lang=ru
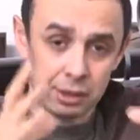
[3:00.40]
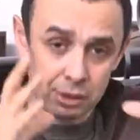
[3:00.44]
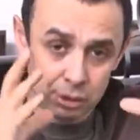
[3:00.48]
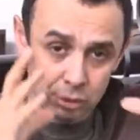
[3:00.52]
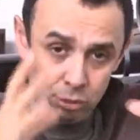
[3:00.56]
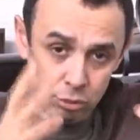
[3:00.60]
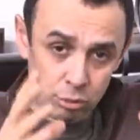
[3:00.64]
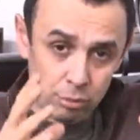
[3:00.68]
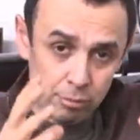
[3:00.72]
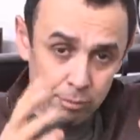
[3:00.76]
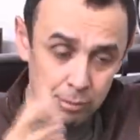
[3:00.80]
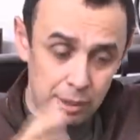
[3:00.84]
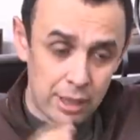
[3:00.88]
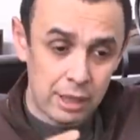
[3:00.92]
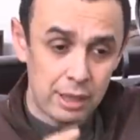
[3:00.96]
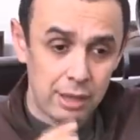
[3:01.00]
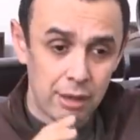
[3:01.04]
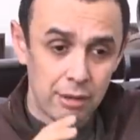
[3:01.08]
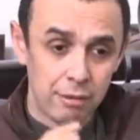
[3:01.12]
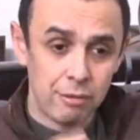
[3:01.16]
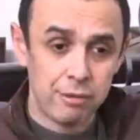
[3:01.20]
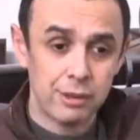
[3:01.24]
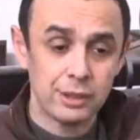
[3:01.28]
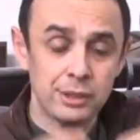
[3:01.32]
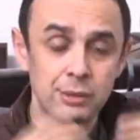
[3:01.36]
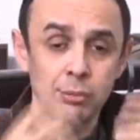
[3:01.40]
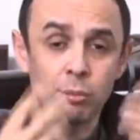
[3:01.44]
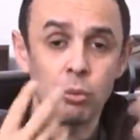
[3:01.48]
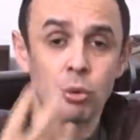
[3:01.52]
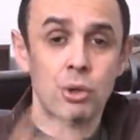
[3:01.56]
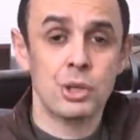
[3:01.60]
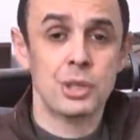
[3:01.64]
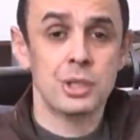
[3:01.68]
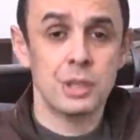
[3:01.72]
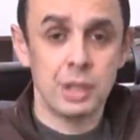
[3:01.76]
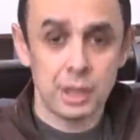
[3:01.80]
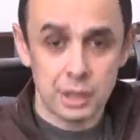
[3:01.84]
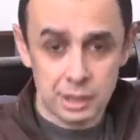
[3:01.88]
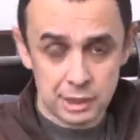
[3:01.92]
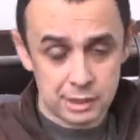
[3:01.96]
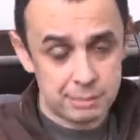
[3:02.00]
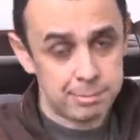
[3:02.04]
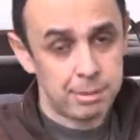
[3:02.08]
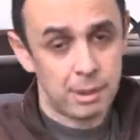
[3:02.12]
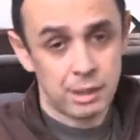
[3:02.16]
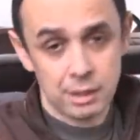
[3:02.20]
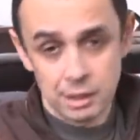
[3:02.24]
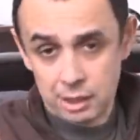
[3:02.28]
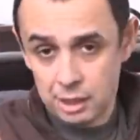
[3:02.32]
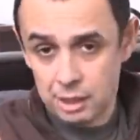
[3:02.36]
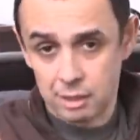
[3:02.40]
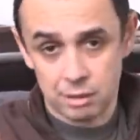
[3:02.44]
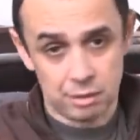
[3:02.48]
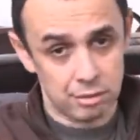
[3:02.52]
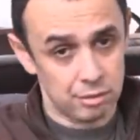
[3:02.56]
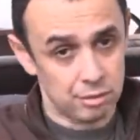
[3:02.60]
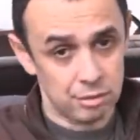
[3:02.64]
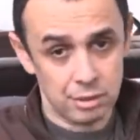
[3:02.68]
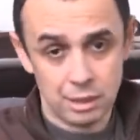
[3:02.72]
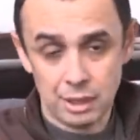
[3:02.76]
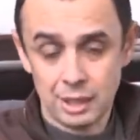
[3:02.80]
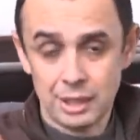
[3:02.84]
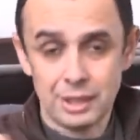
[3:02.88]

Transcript: сумма возможна к исполнению.